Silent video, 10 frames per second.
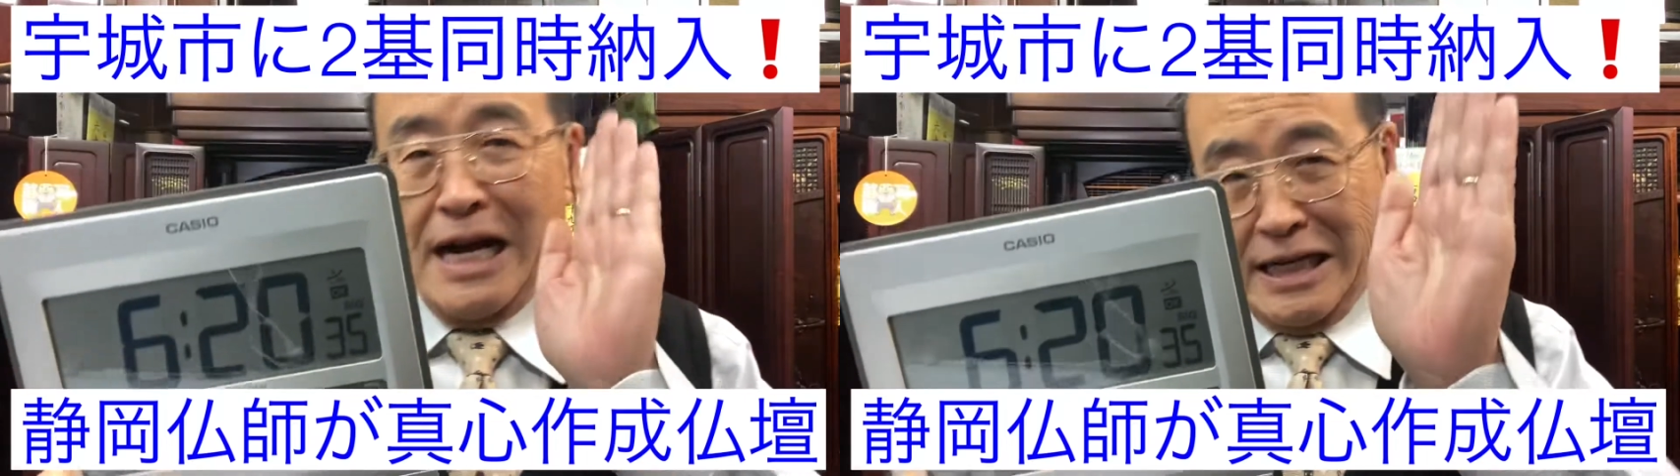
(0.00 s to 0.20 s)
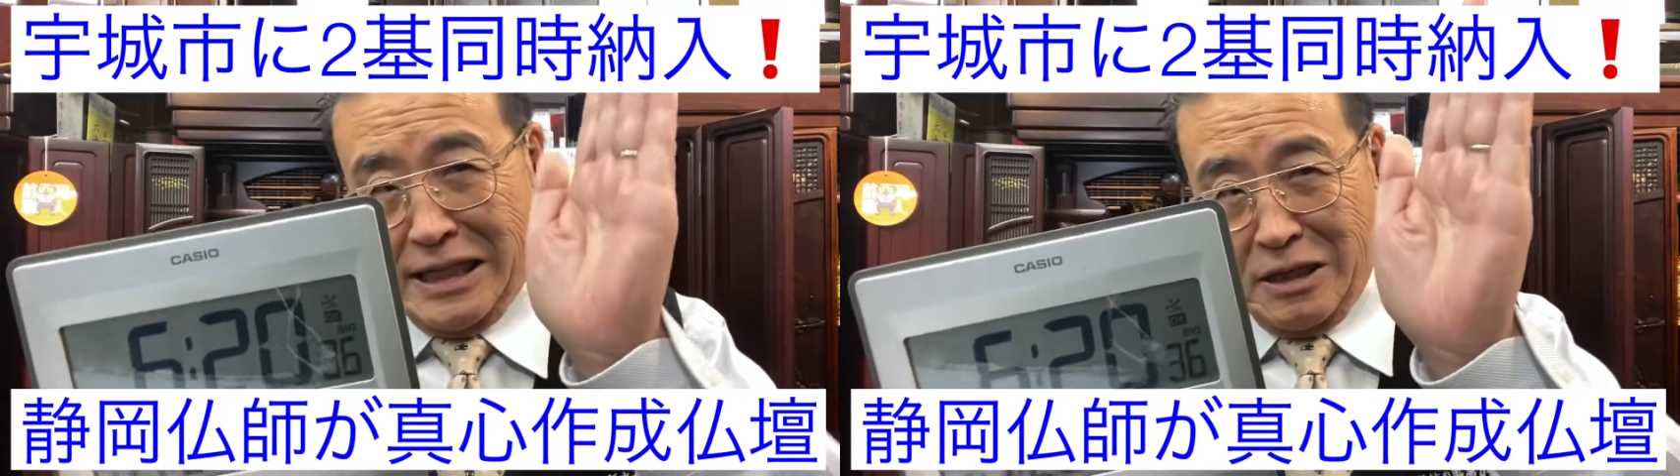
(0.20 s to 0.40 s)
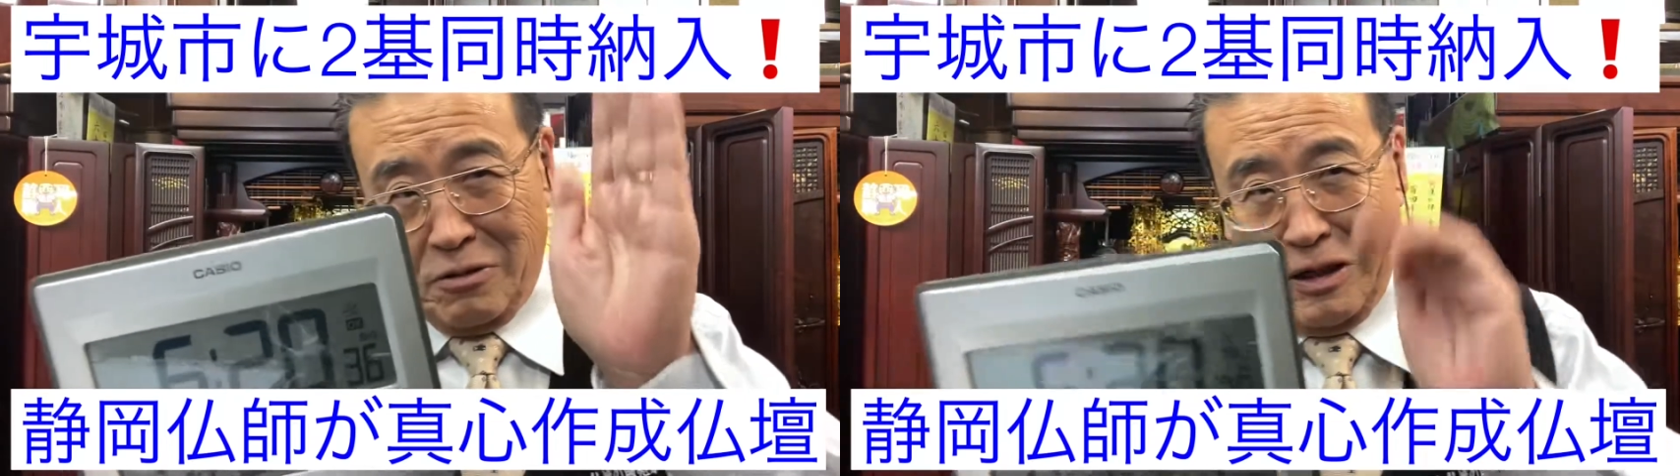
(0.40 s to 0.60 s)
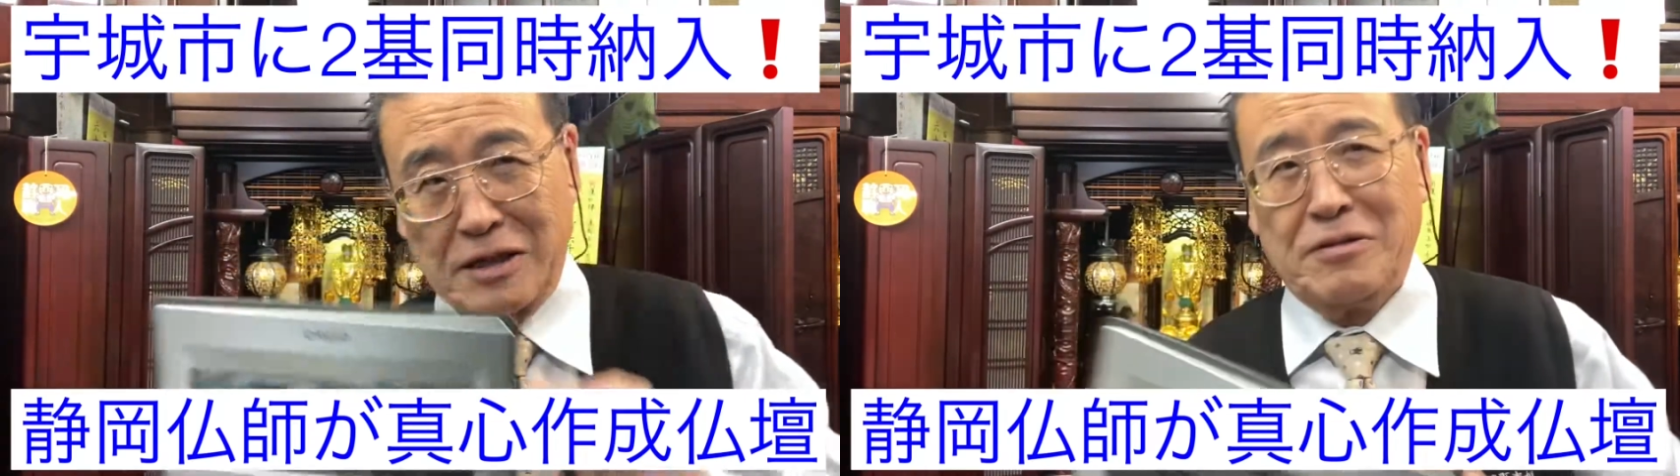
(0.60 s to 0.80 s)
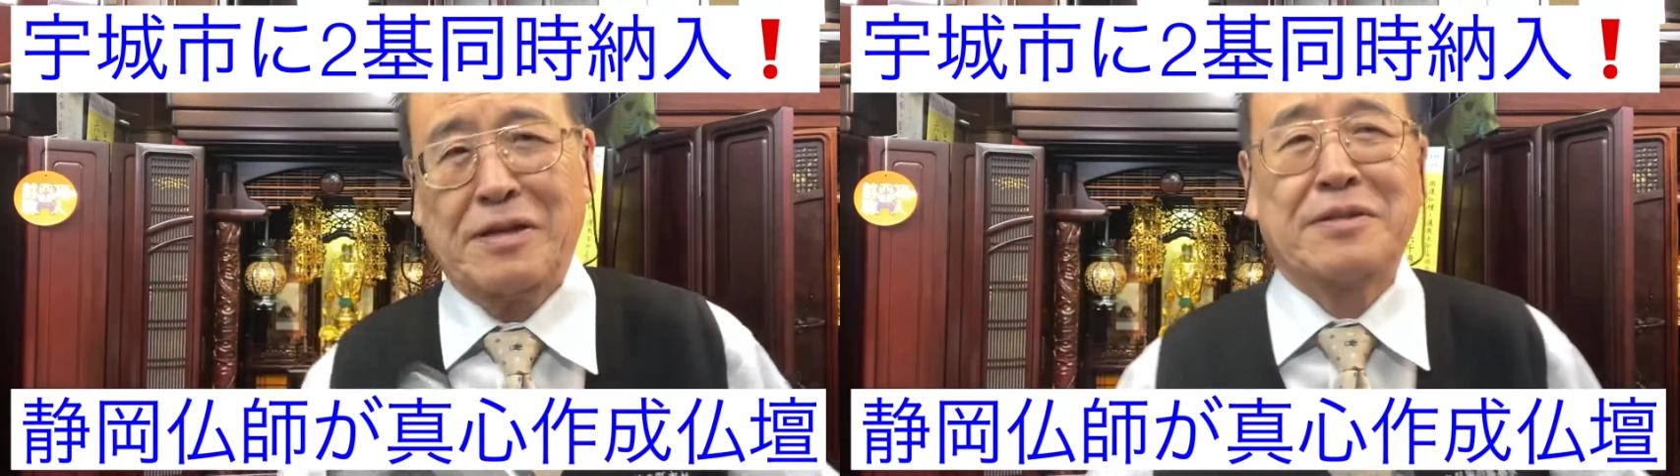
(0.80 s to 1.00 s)
朝動画で
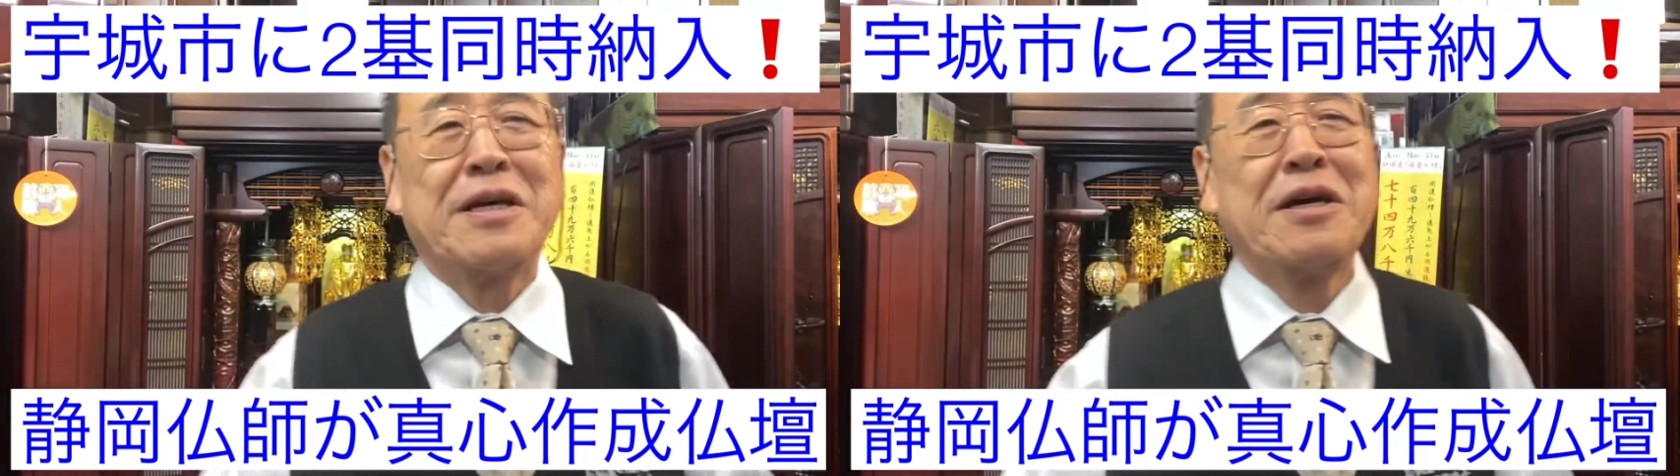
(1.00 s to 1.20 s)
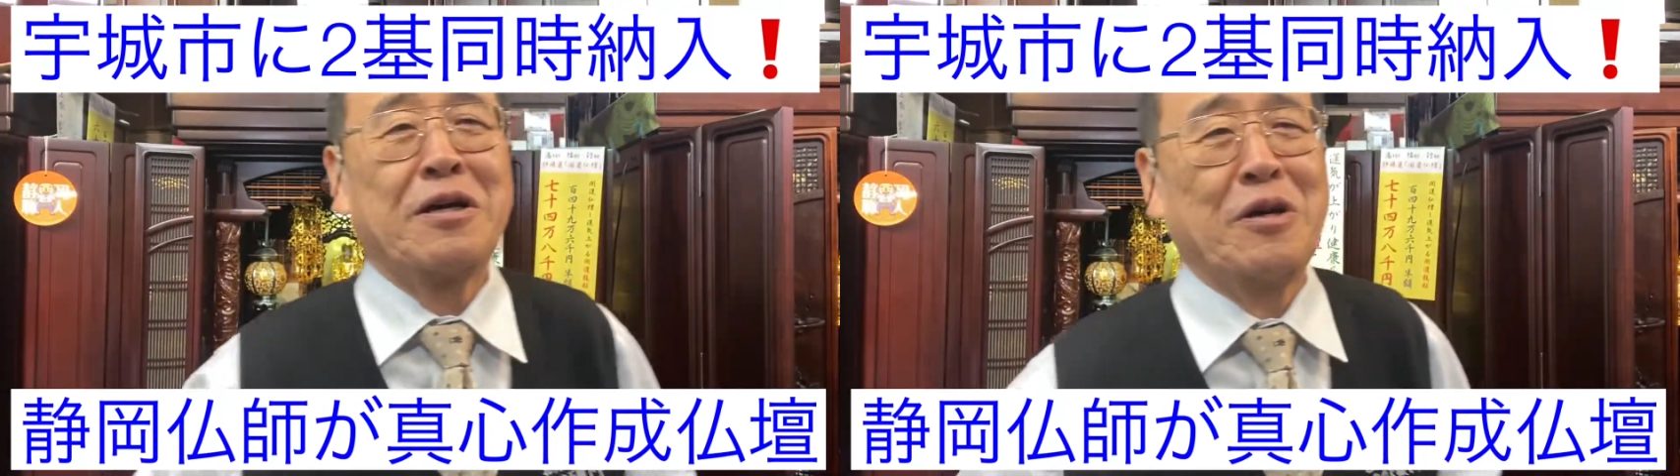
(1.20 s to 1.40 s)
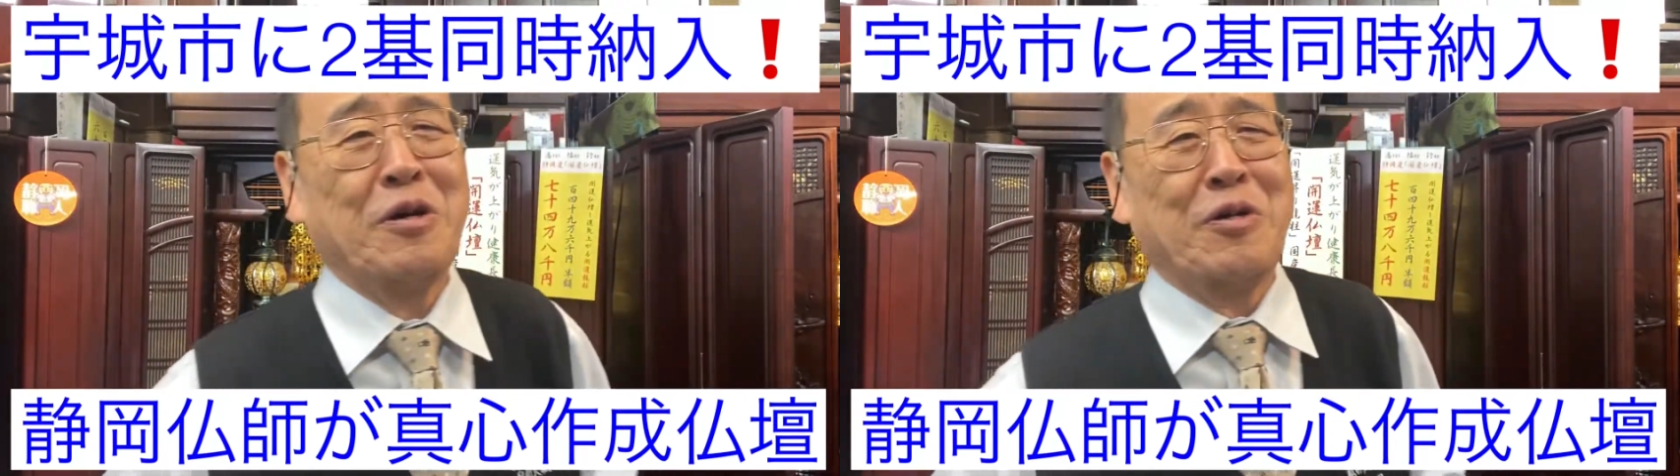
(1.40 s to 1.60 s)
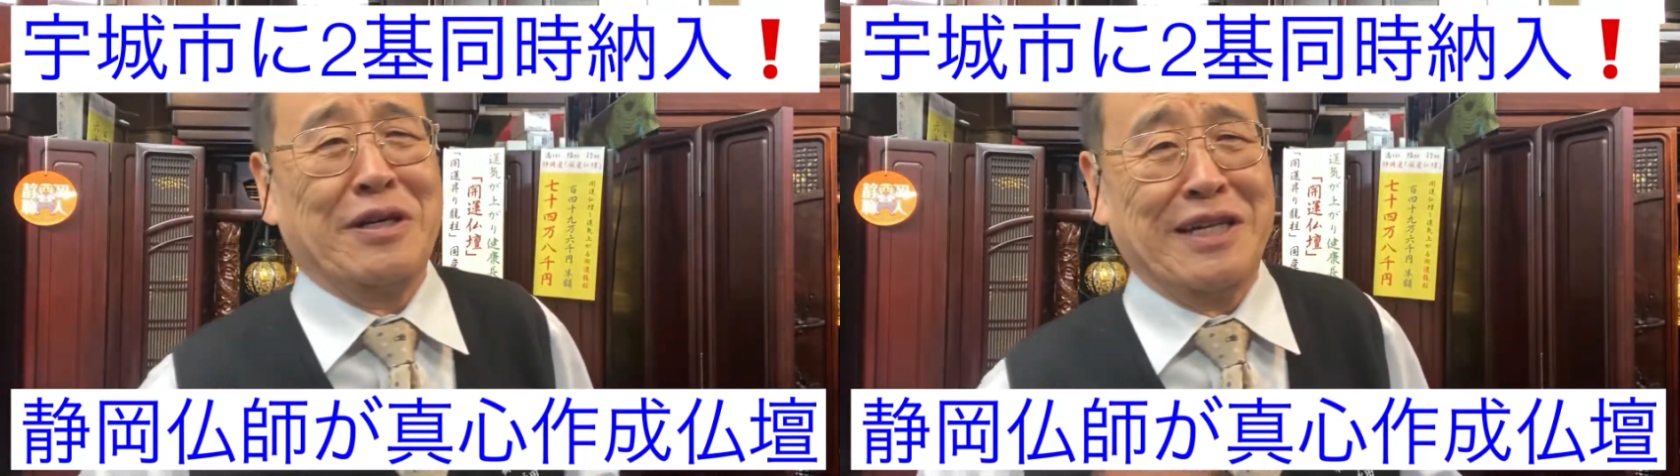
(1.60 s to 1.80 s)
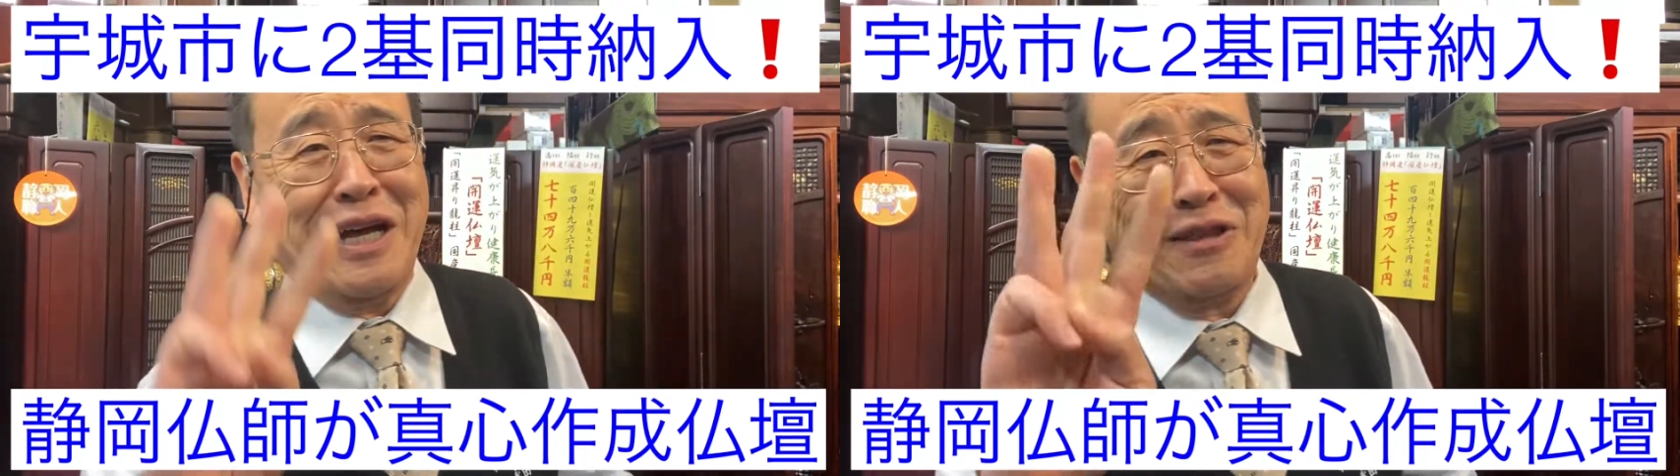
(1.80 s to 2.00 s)
ございます。今日は
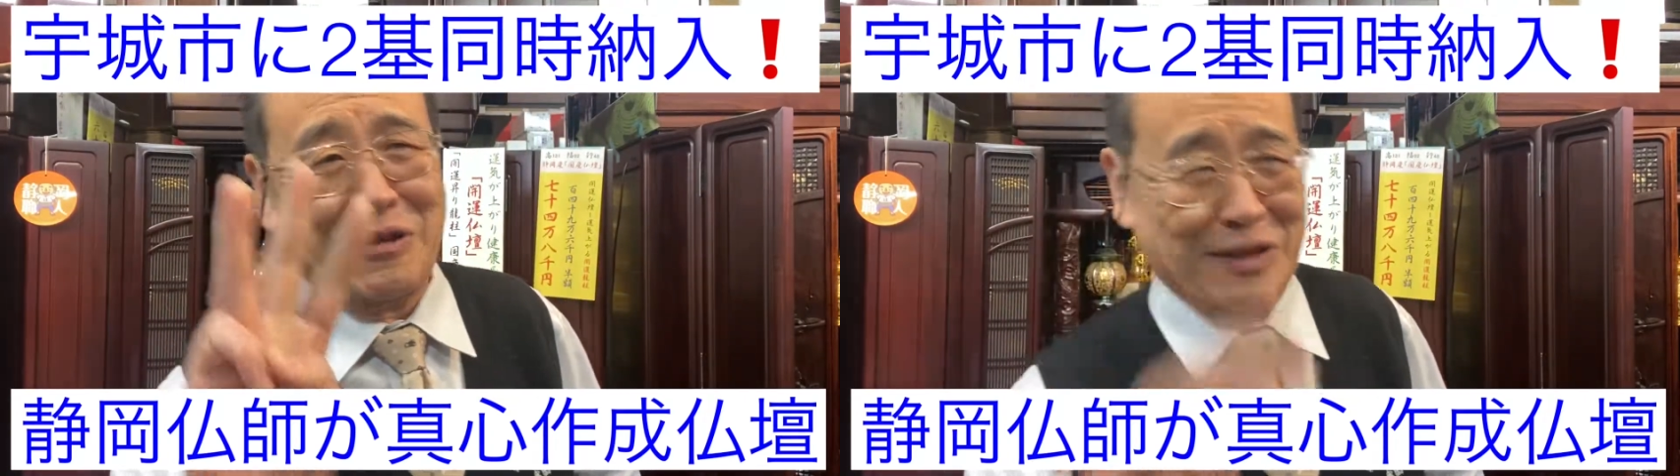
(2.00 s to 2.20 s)
3度